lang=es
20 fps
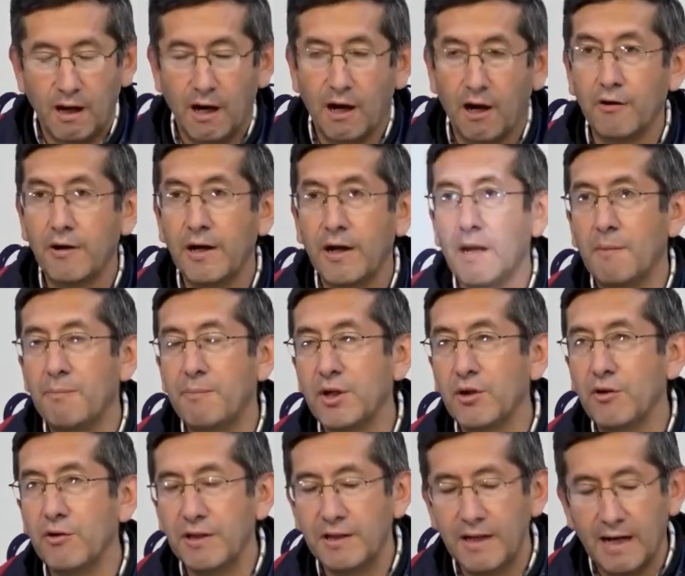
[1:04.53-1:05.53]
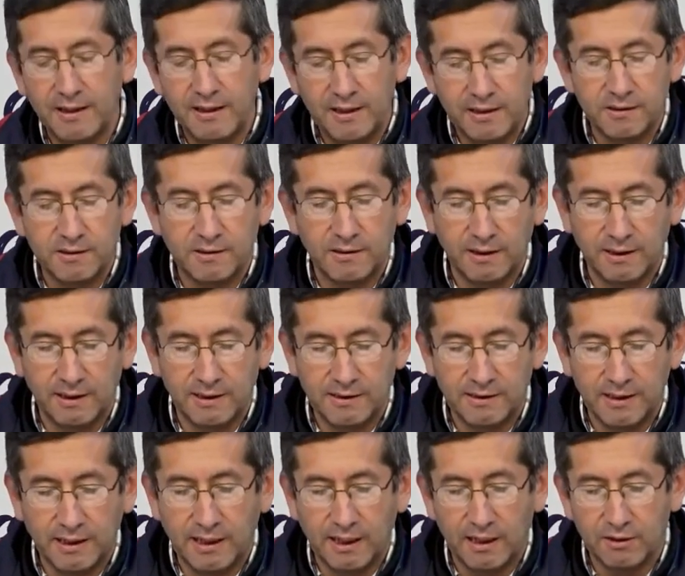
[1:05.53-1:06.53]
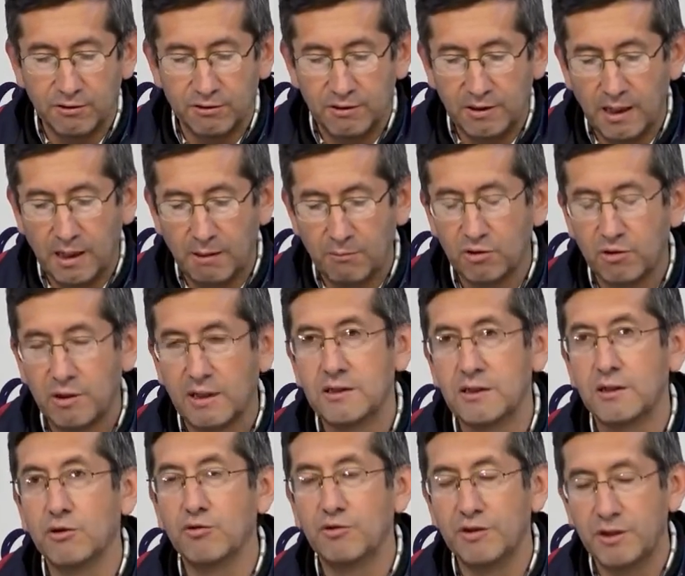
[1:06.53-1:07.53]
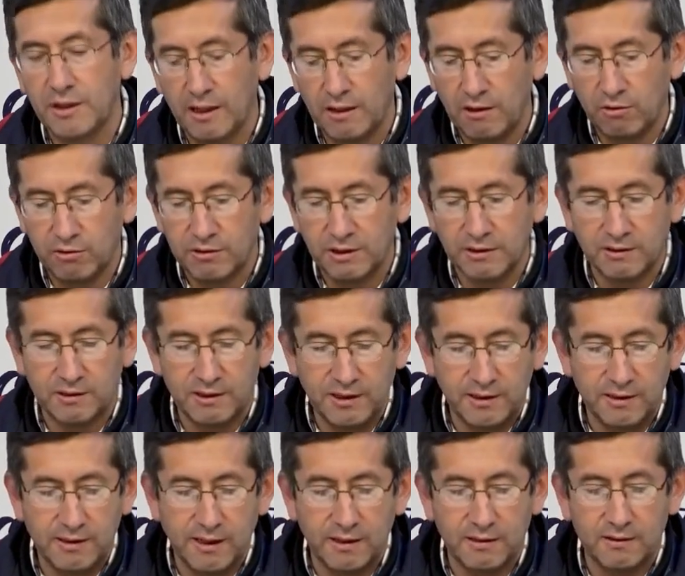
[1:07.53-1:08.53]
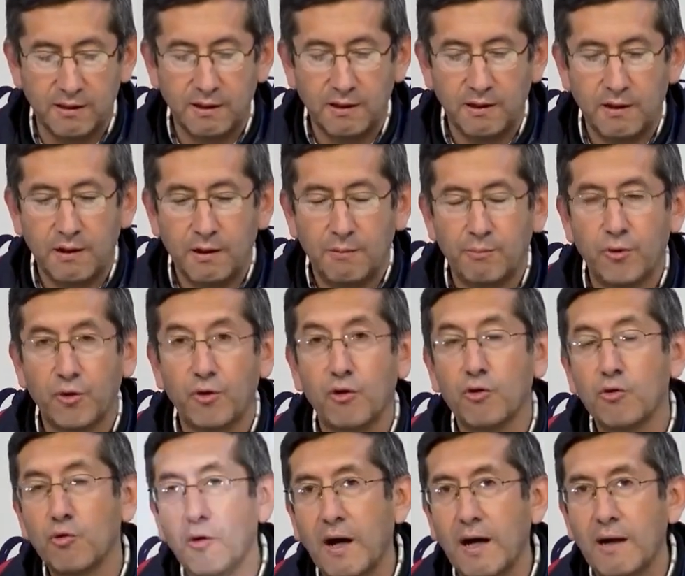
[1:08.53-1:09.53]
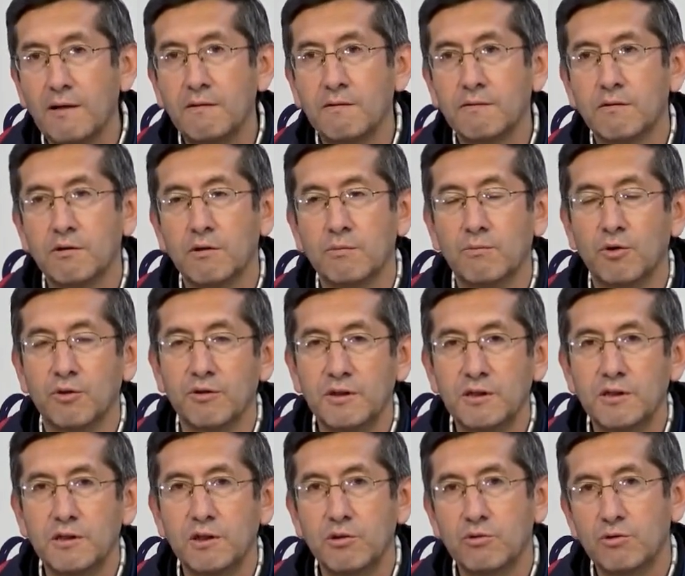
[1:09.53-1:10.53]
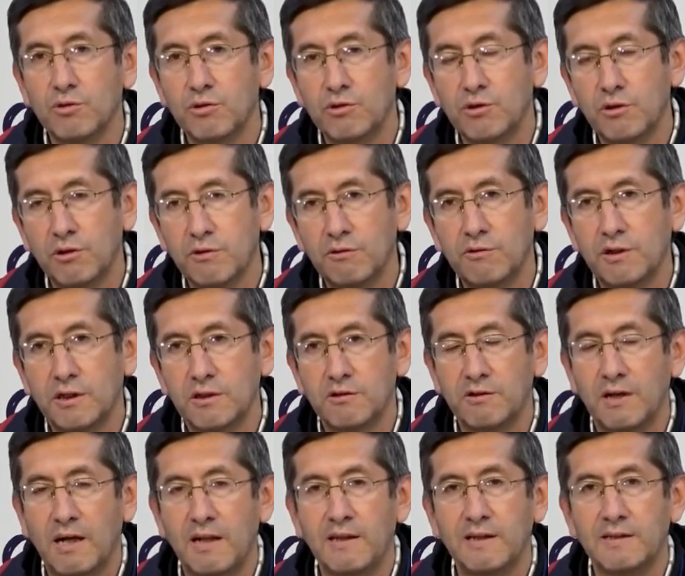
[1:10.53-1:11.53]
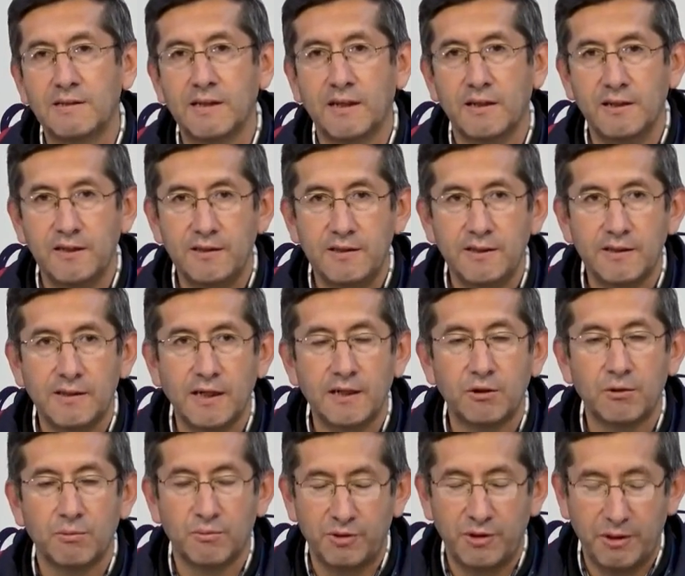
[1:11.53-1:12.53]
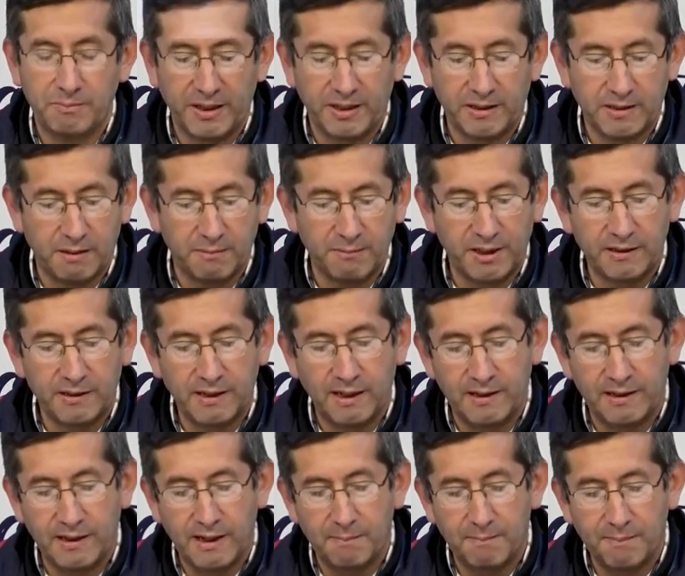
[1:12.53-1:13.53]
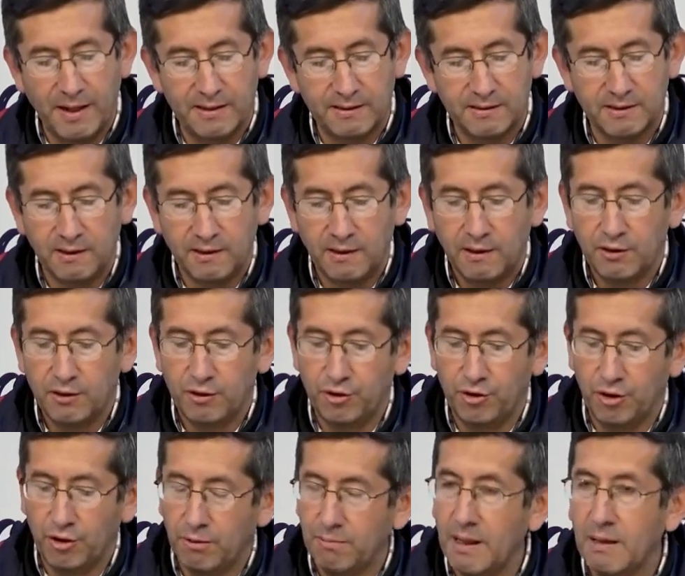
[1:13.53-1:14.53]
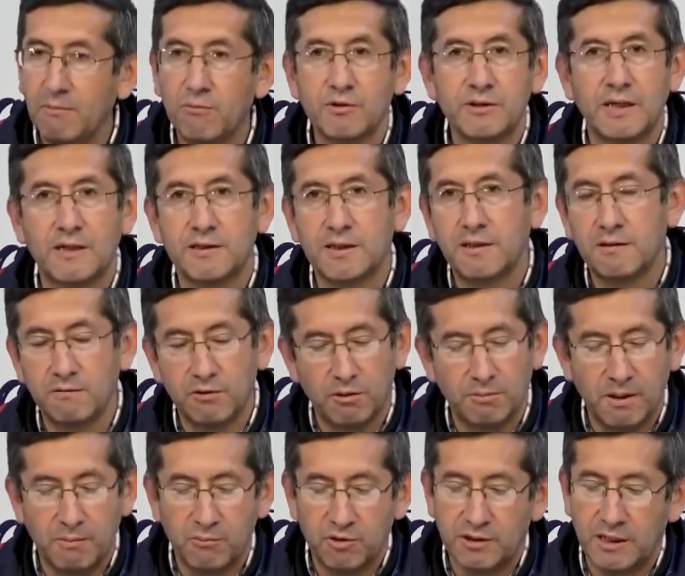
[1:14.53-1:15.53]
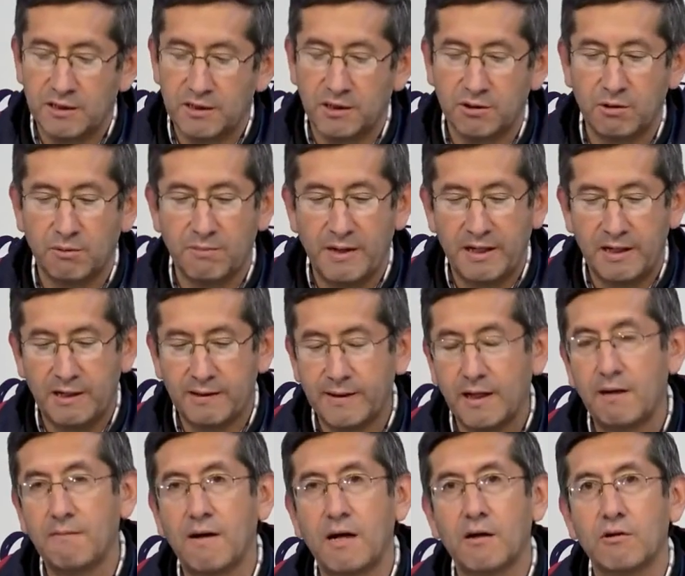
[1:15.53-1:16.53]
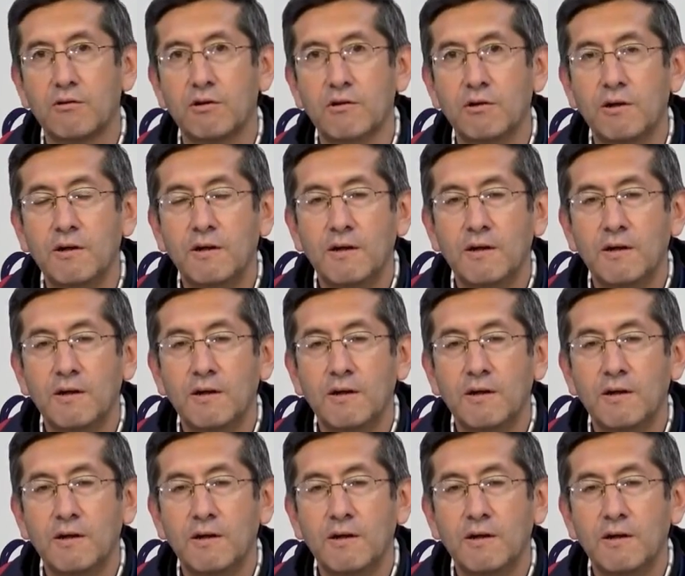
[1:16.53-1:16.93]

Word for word: Ahora la prioridad es, en este caso, digamos, la seguridad de los censistas, por lo cual, como Instituto Nacional de Estadística y como Departamental de la Paz, no vamos a, no vamos a retomar el trabajo